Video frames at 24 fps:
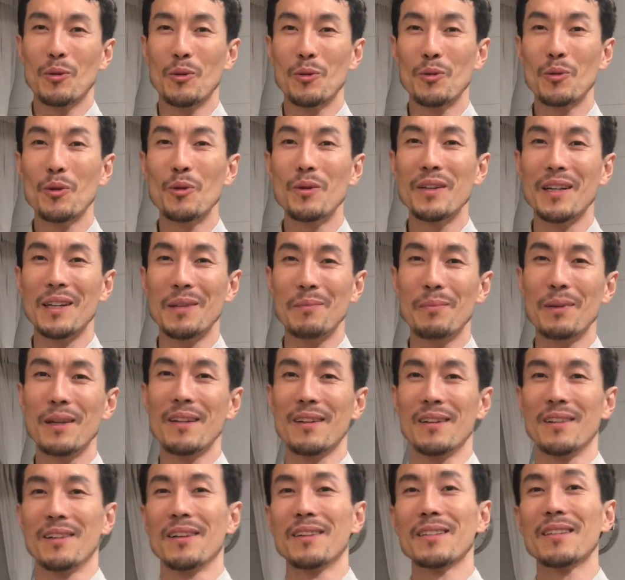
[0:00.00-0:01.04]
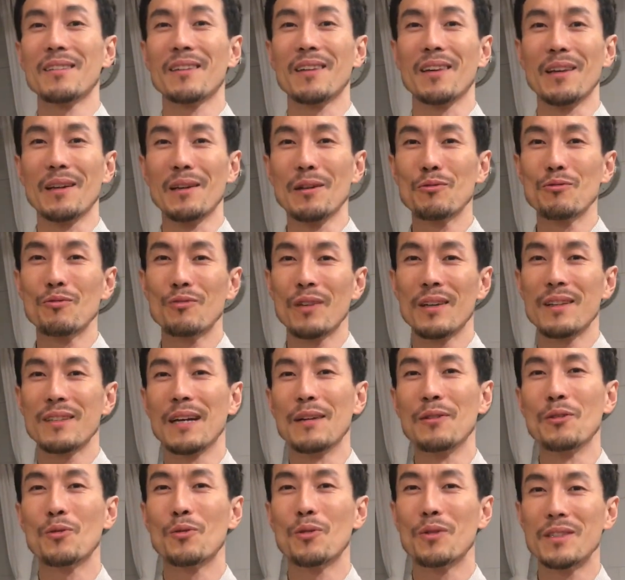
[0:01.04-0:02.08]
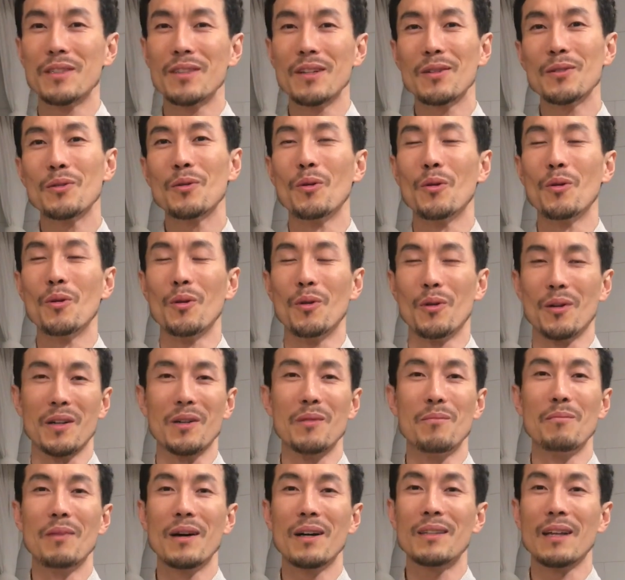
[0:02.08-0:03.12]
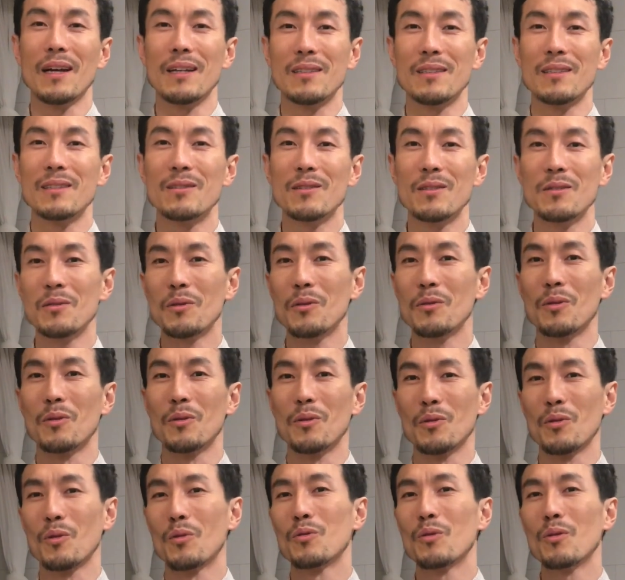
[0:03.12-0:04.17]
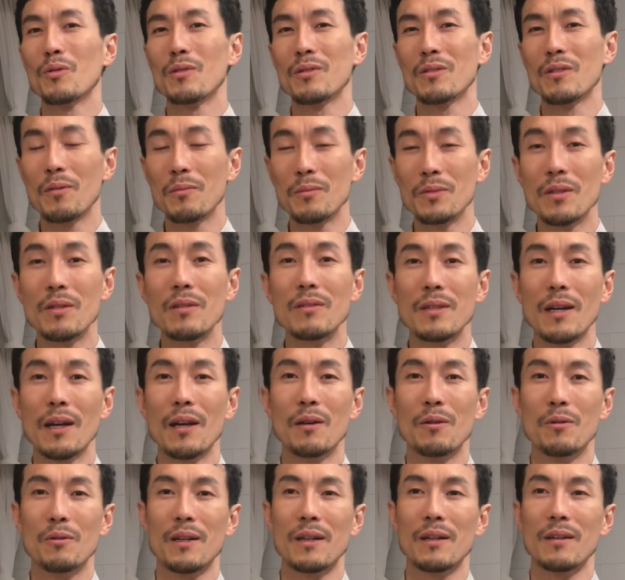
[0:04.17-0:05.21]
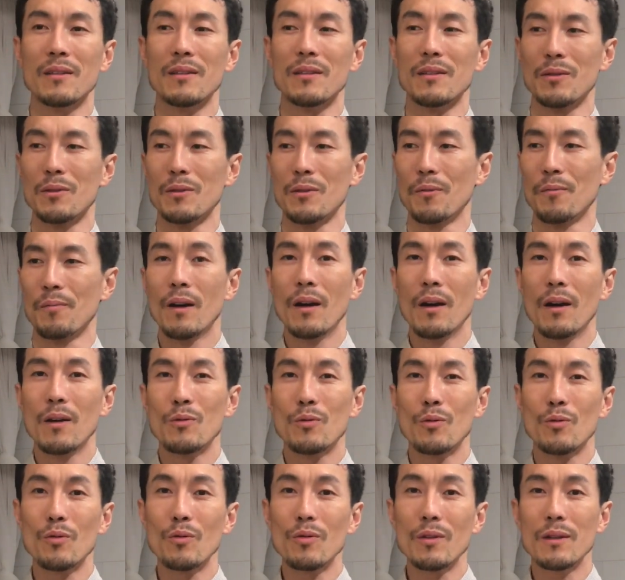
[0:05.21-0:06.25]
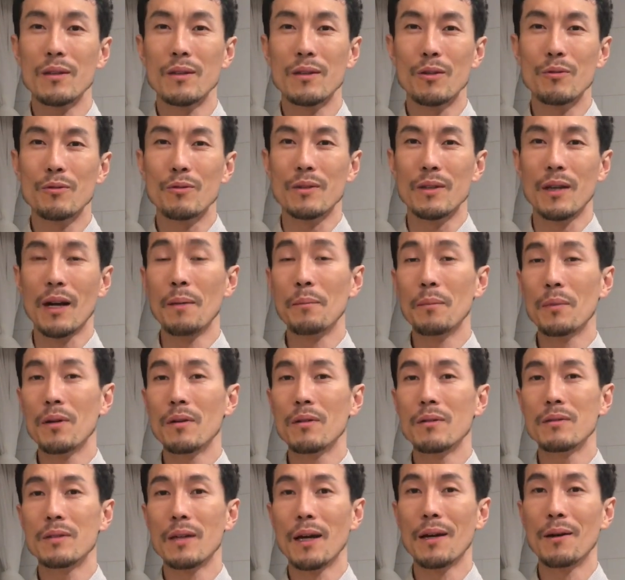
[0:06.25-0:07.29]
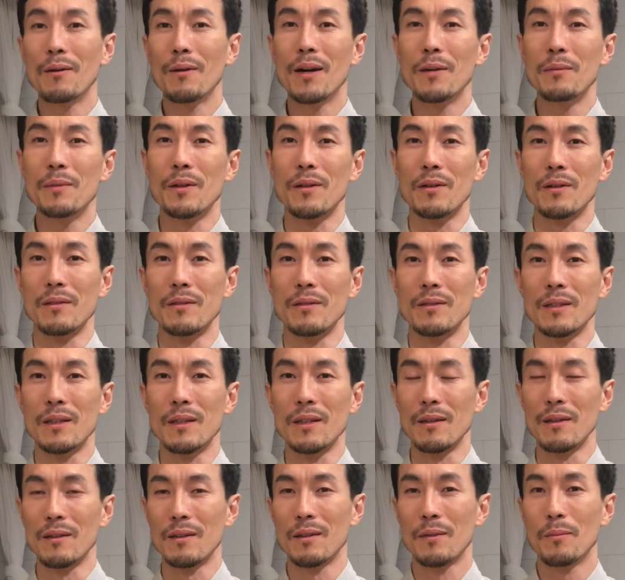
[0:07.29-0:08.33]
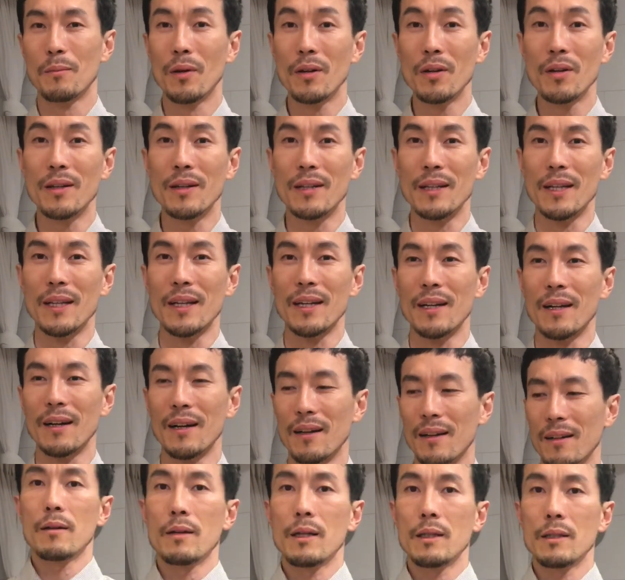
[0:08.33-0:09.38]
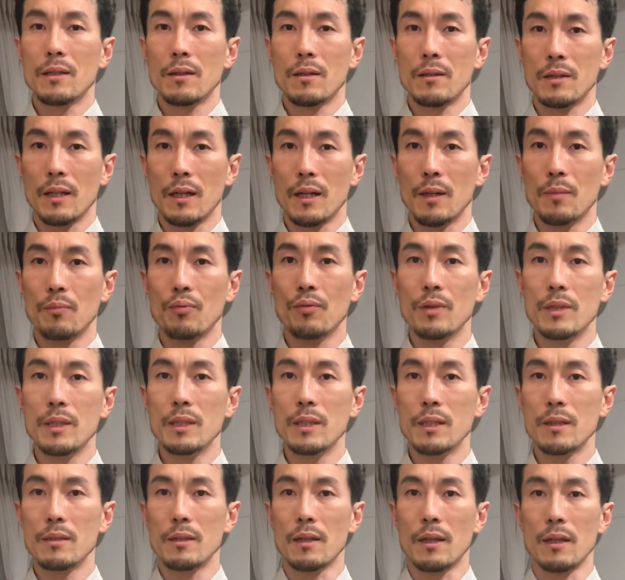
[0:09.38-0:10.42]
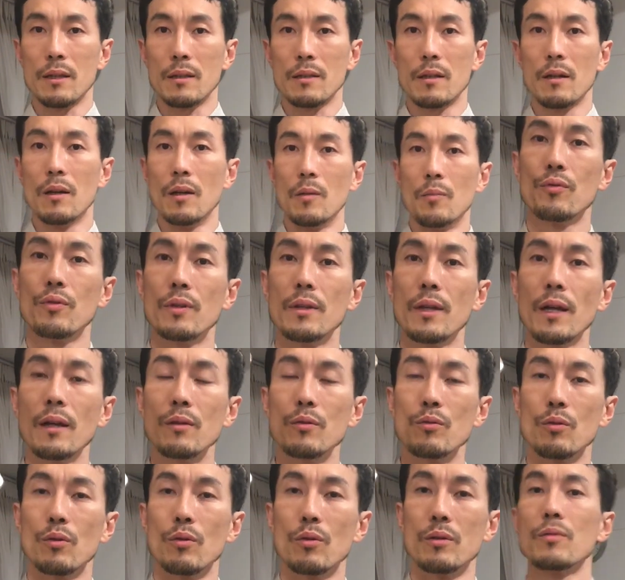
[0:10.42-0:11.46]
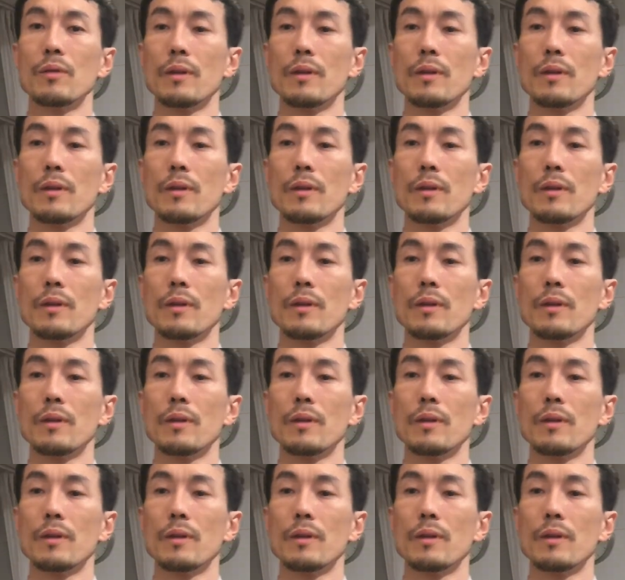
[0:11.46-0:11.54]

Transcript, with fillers: 돌돌이 리필을 6개, 12개 사놓고 써도 금방 다 쓸 정도로 돌돌이를 엄청 사용을 했거든요. 돌돌이 같은 경우는 한번 사용하면 이제 버려야 되니까 그래서 제가 V6에서 V10으로